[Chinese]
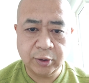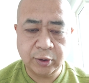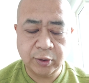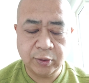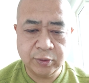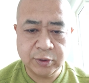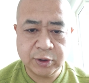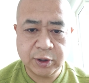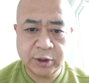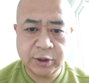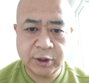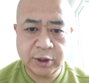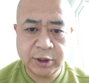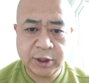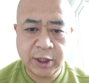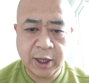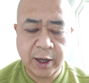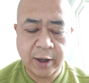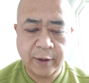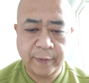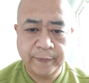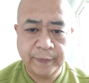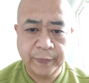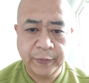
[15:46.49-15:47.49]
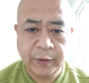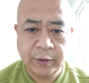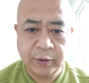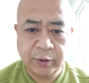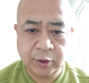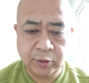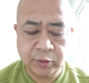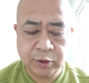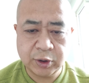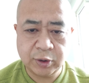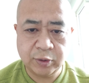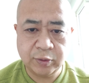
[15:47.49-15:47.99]
统治之下
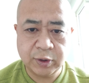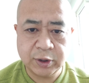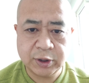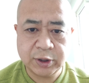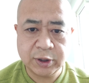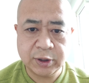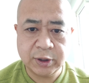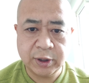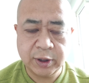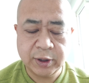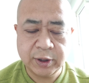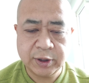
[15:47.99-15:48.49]
都是如此，